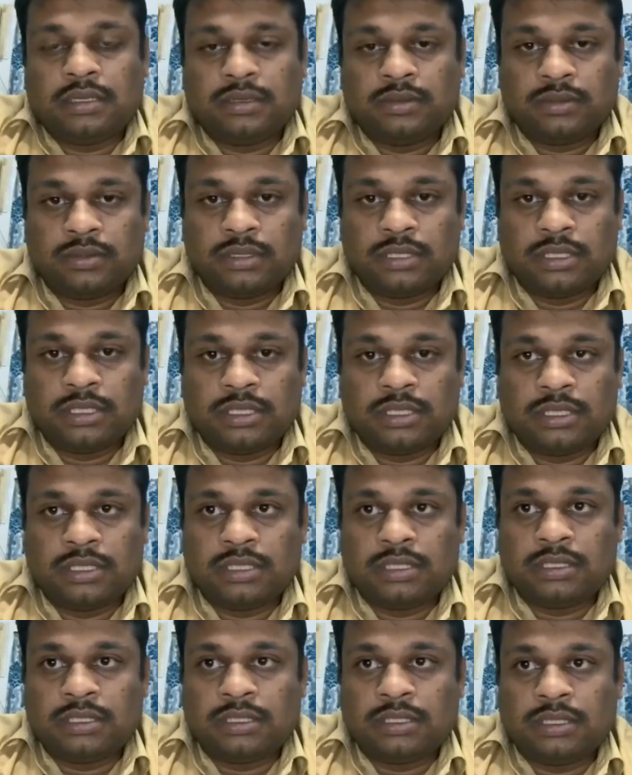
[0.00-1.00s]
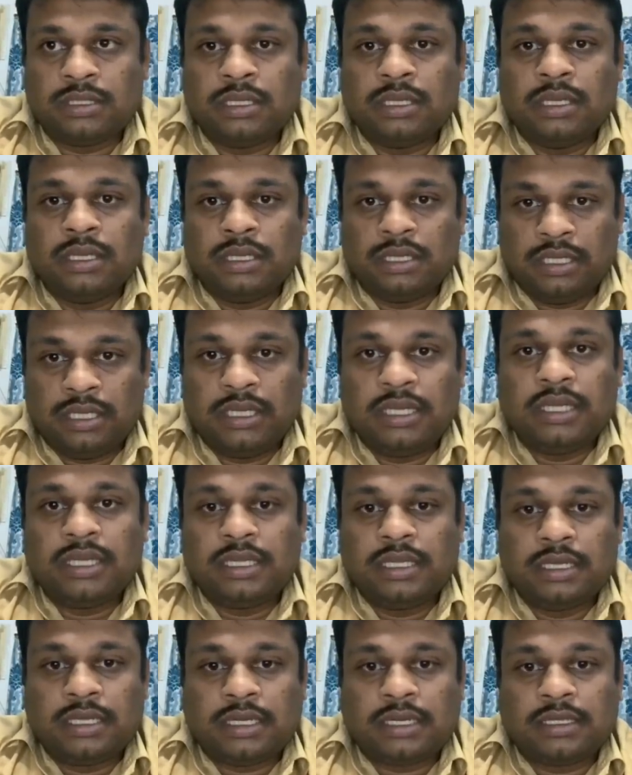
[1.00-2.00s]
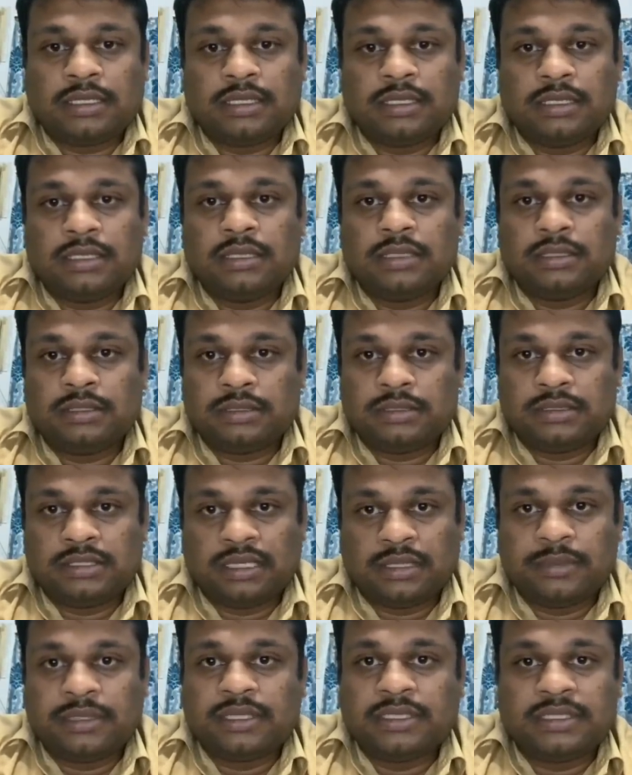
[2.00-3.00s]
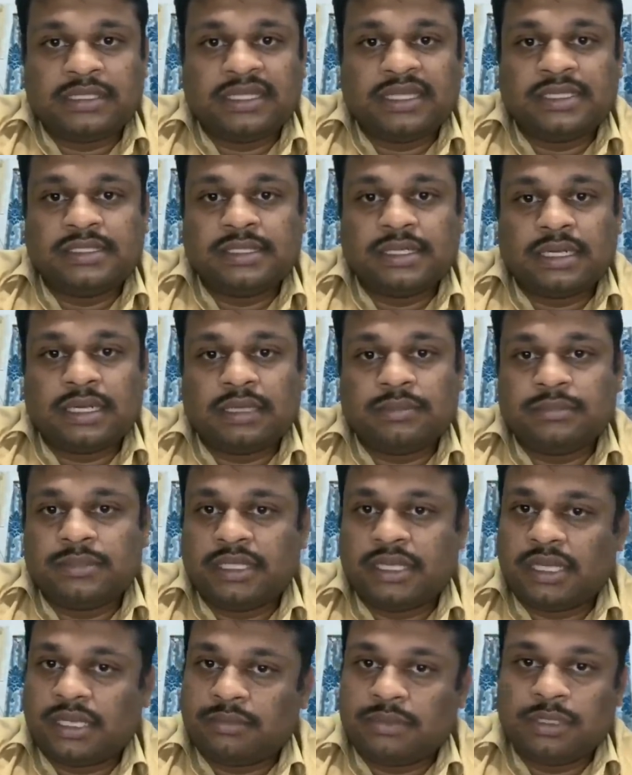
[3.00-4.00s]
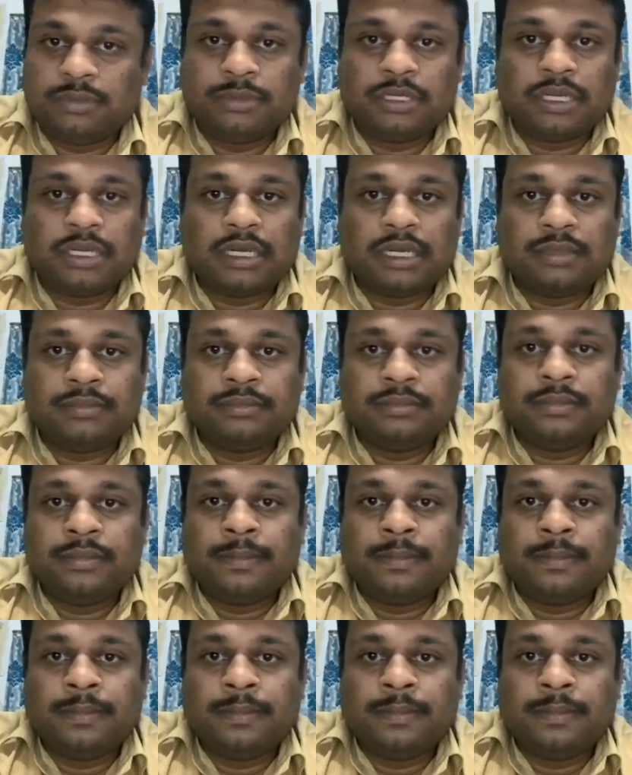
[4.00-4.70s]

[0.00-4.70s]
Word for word: உங்களுக்கு இன்றைக்கி நடந்தது சில பேருக்கு தெரிஞ்சிருக்கலாம் தெரியாமலும் இருக்கலாம்